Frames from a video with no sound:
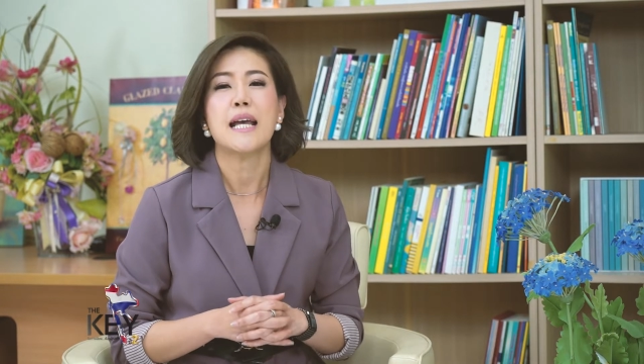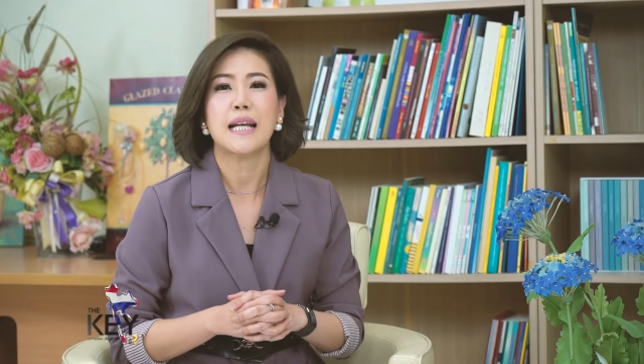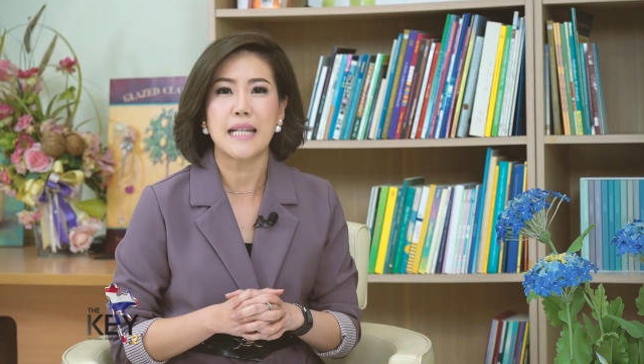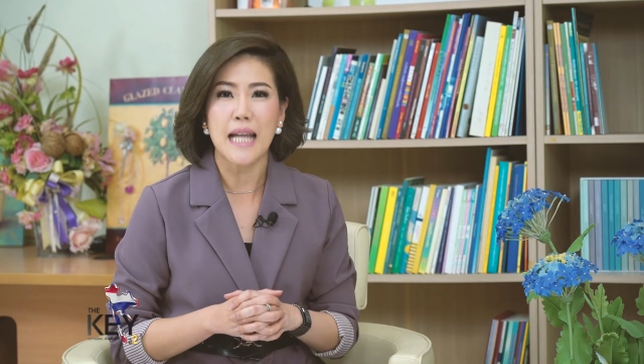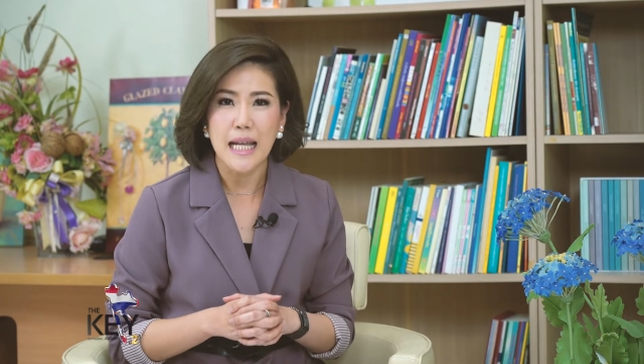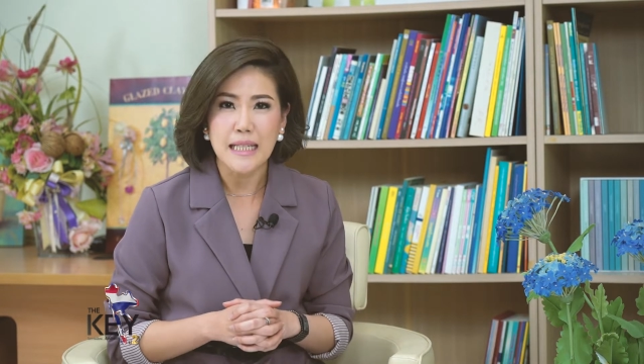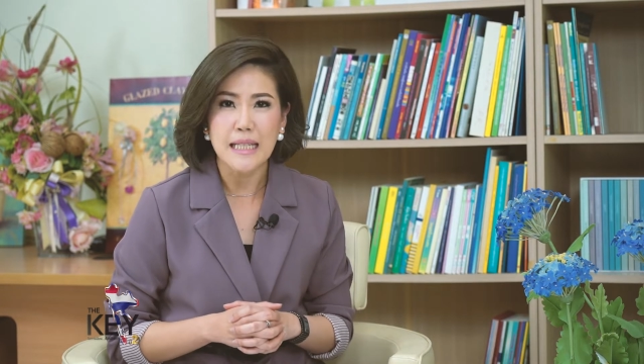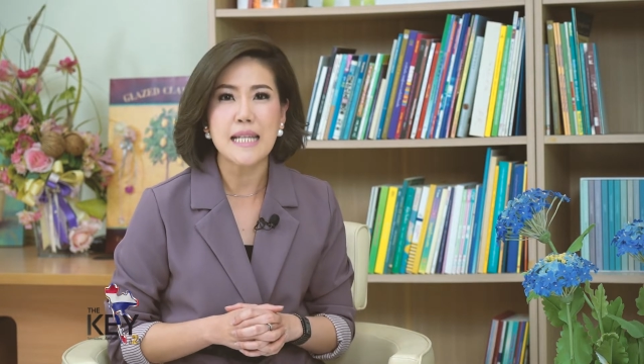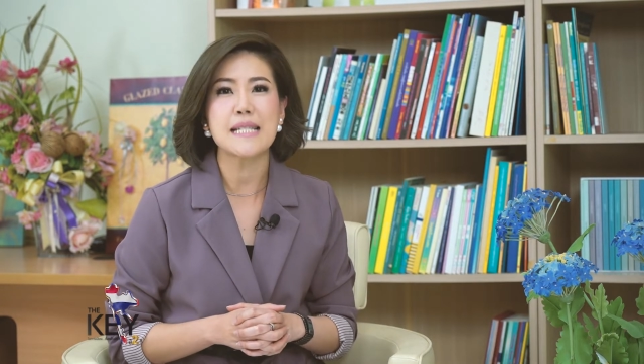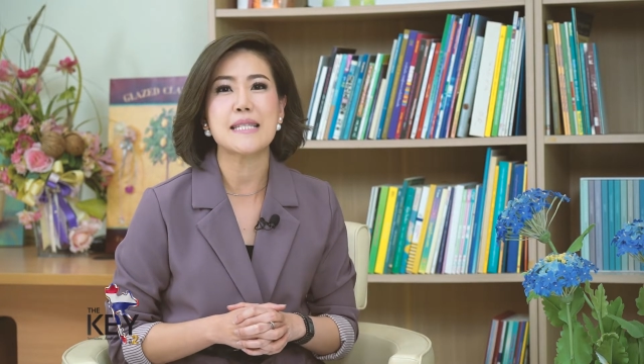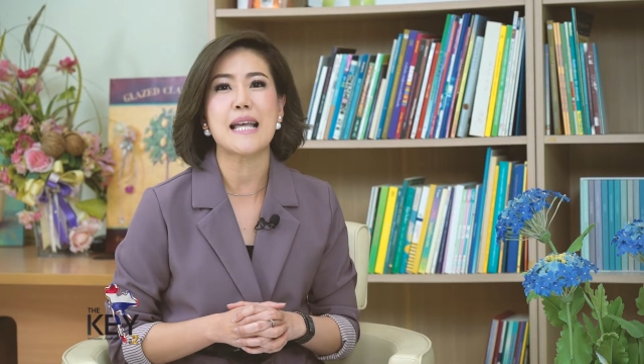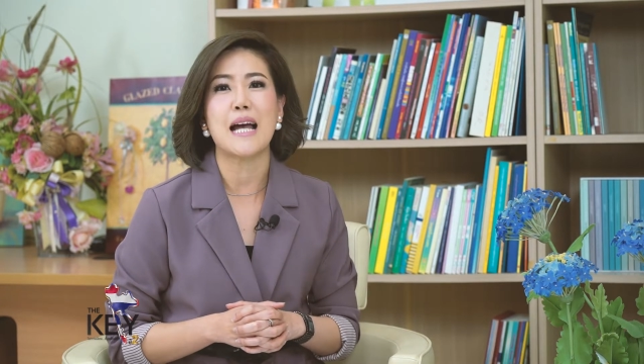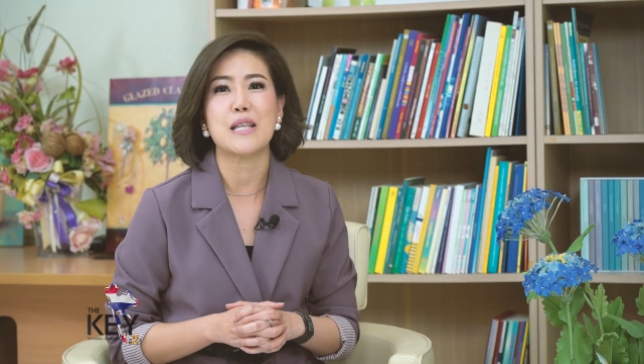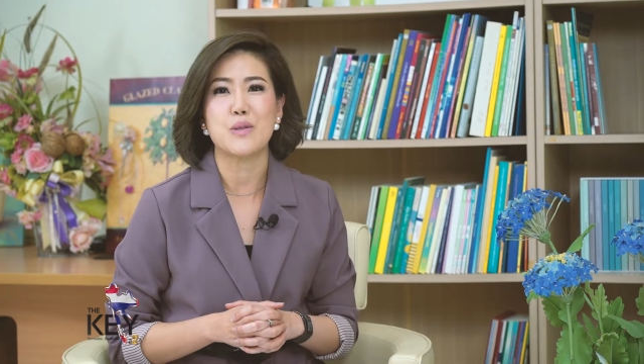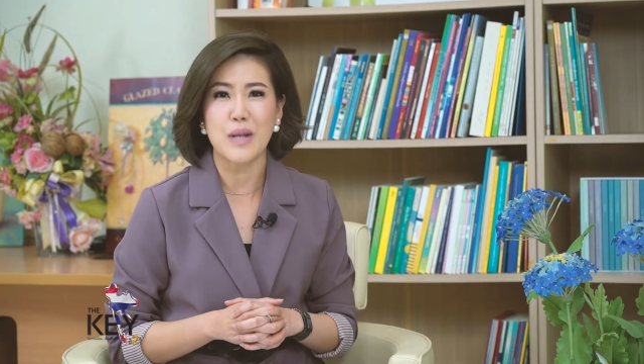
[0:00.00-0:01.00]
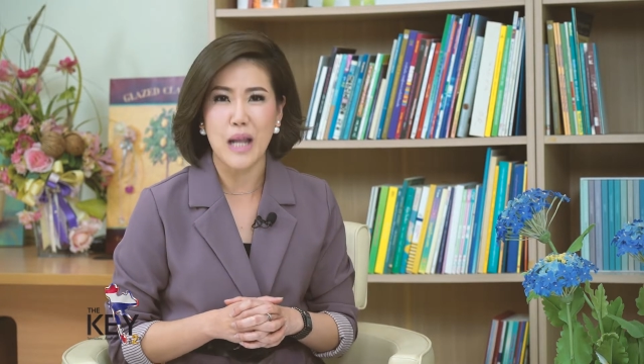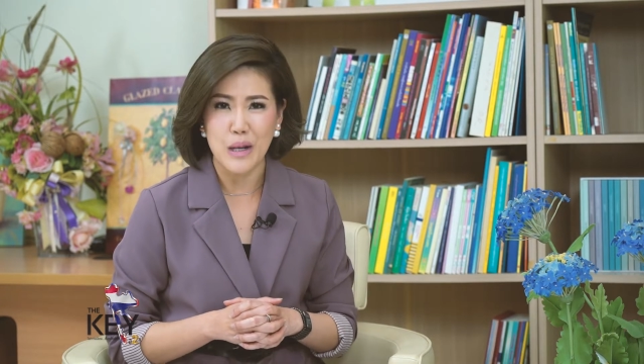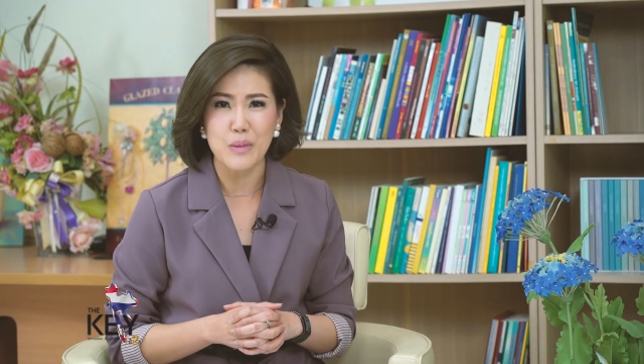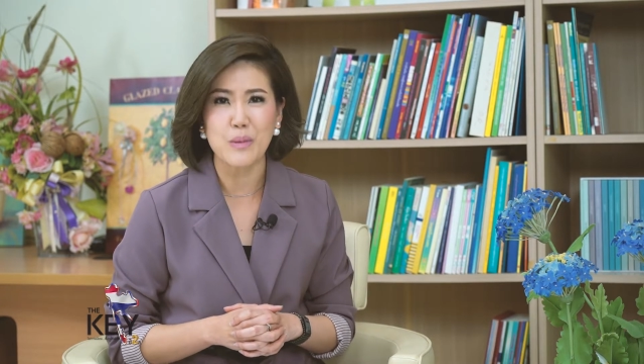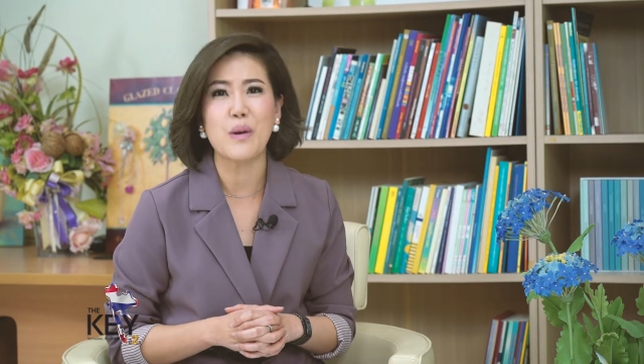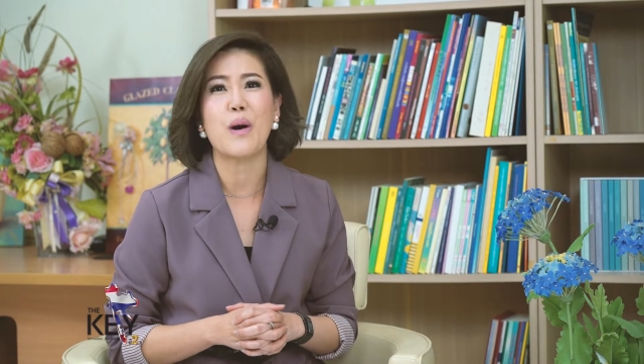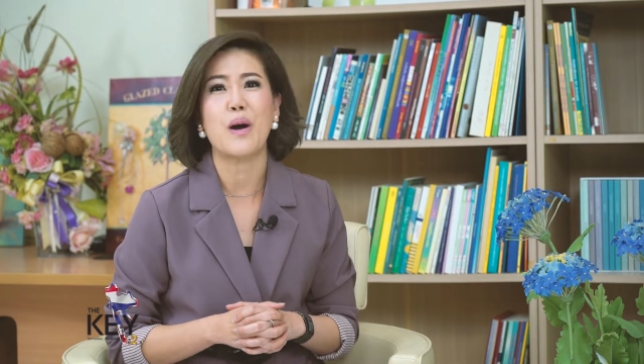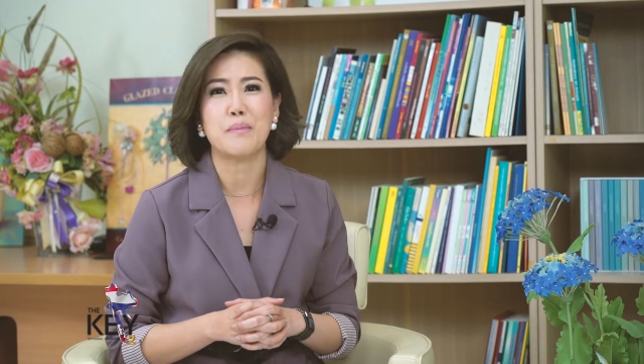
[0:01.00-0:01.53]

คณะนิเทศศาสตร์จุฬาลงก